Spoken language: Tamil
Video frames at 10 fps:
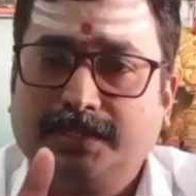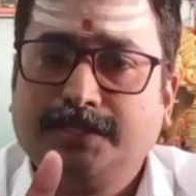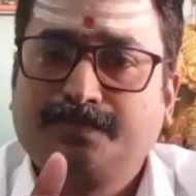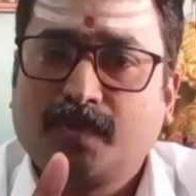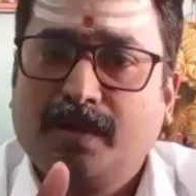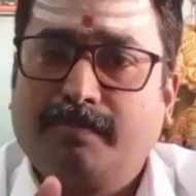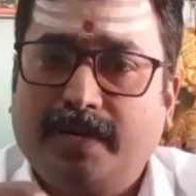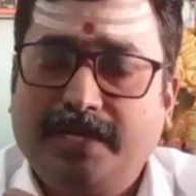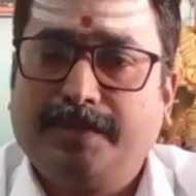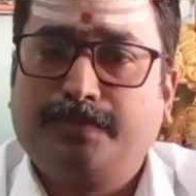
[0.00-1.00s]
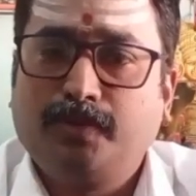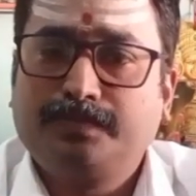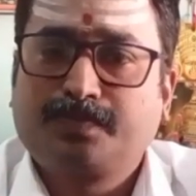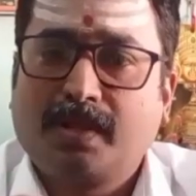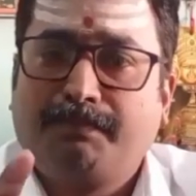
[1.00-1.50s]
அதுக்கு
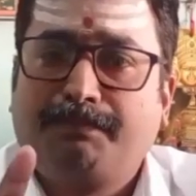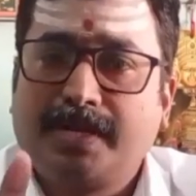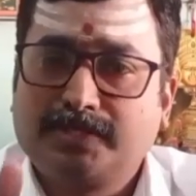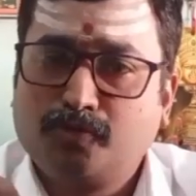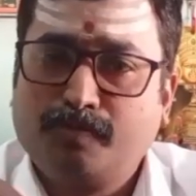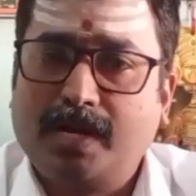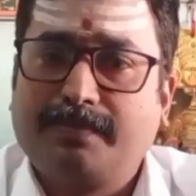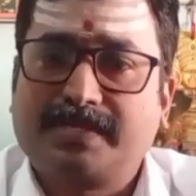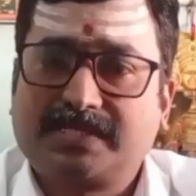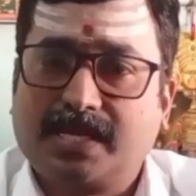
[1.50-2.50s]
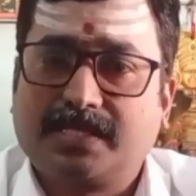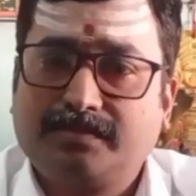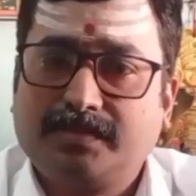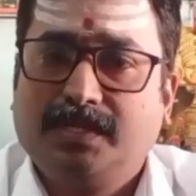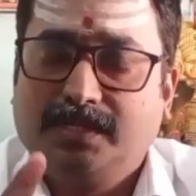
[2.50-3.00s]
மல்லிகைப்பூ பசும்பால்
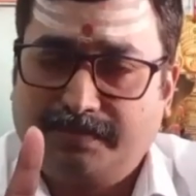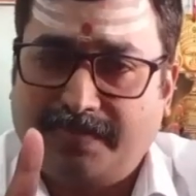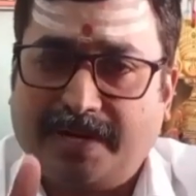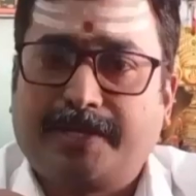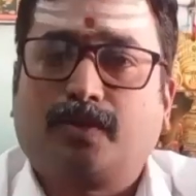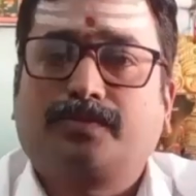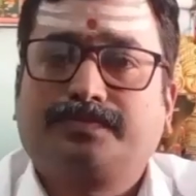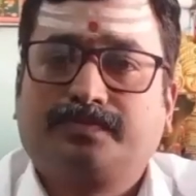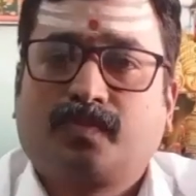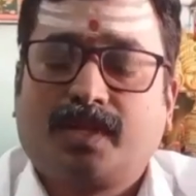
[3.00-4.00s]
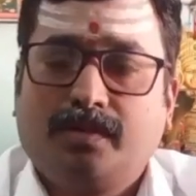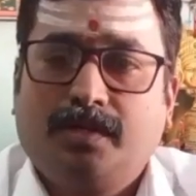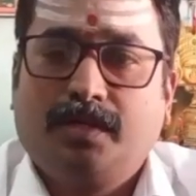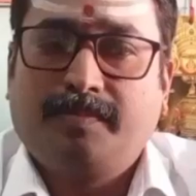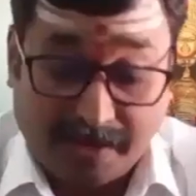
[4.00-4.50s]
பிரசாதம் படைக்கிறோம்
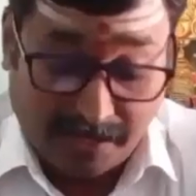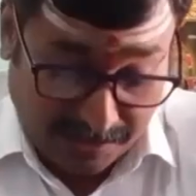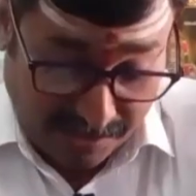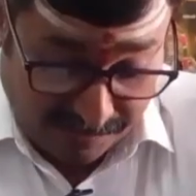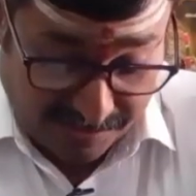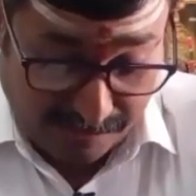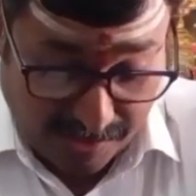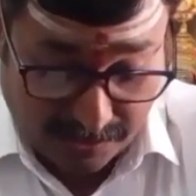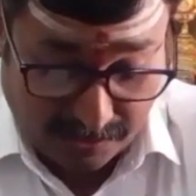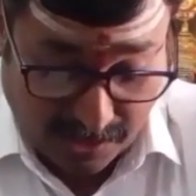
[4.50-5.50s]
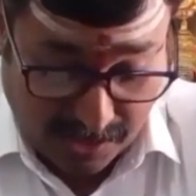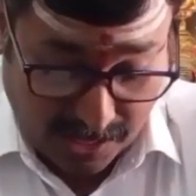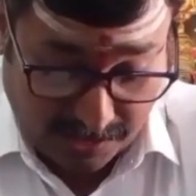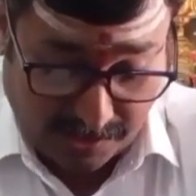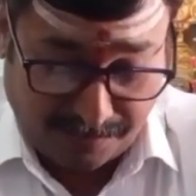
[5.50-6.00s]
கன்னிதெய்வ வழிபாடு
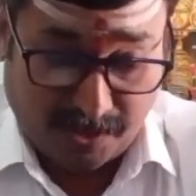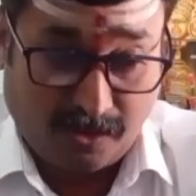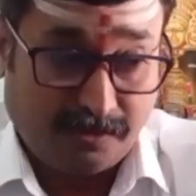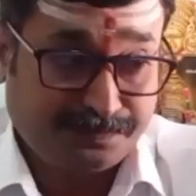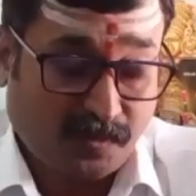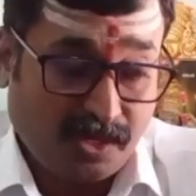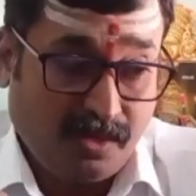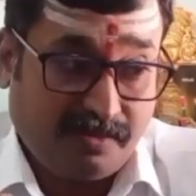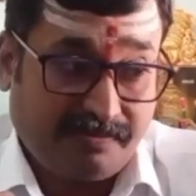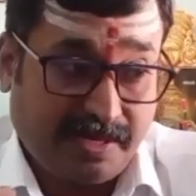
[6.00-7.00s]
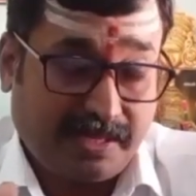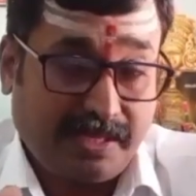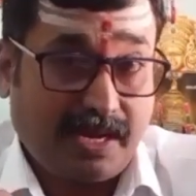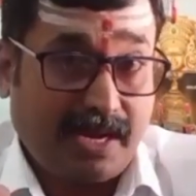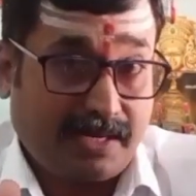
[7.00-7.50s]
அதுக்கப்புறம்
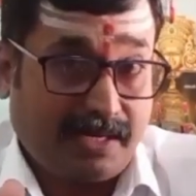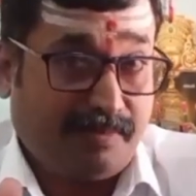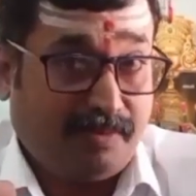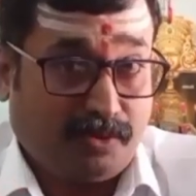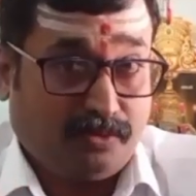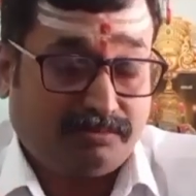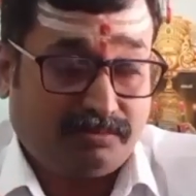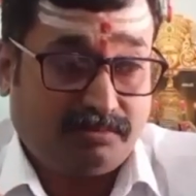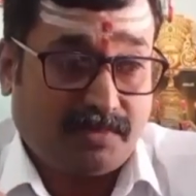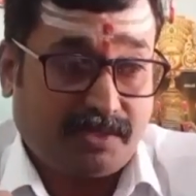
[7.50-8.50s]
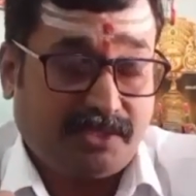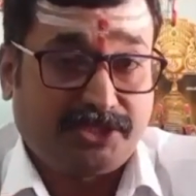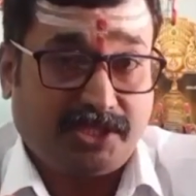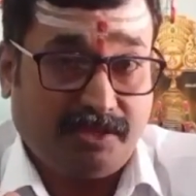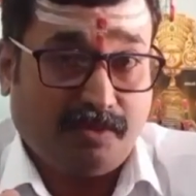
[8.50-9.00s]
விரத காலங்கள் நம்ம வரும்
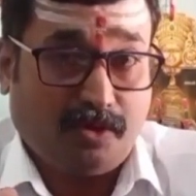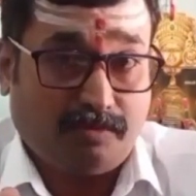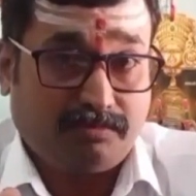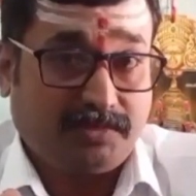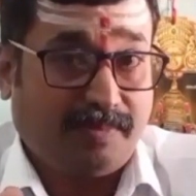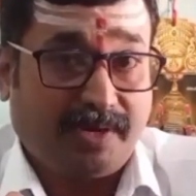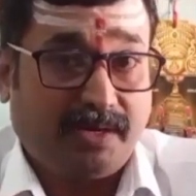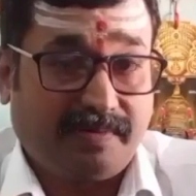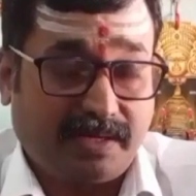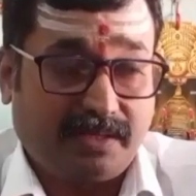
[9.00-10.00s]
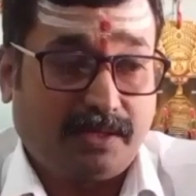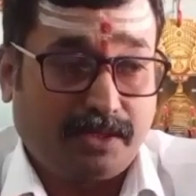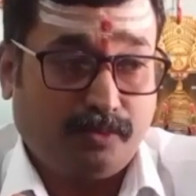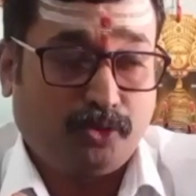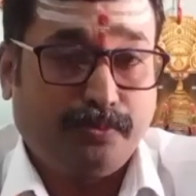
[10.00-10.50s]
அந்த இஷ்ட தெய்வம் இந்த மாதிரிலாம்
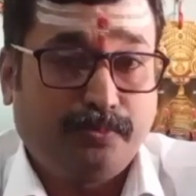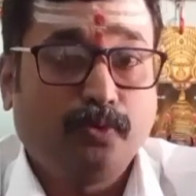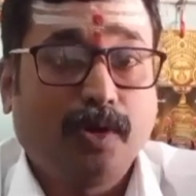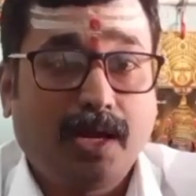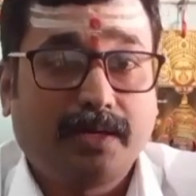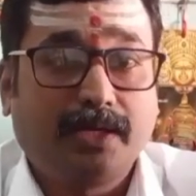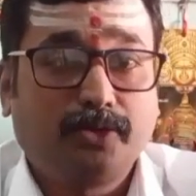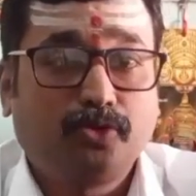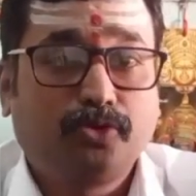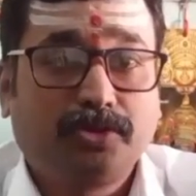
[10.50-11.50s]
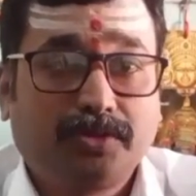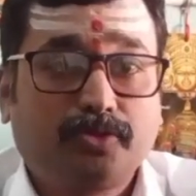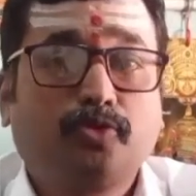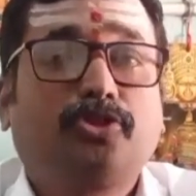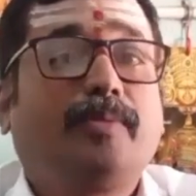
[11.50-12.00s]
விரதம் இருக்கும்போது புலால்களை
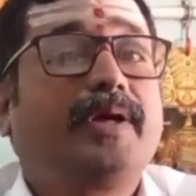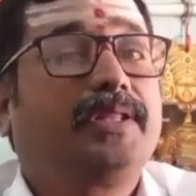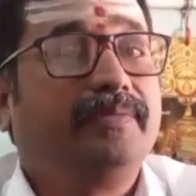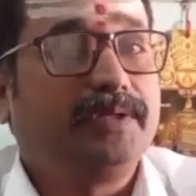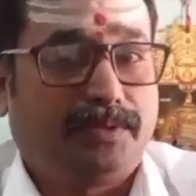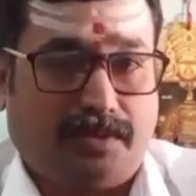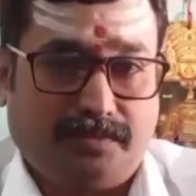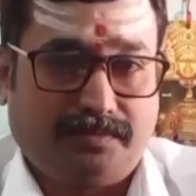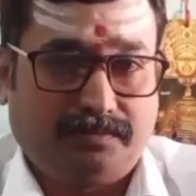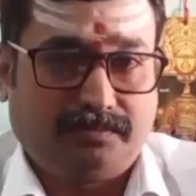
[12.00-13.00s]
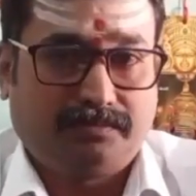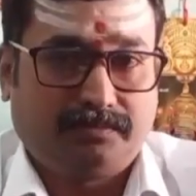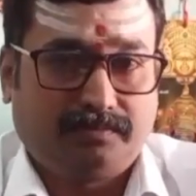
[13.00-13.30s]
சுத்தமாக தவிர்த்துடணும்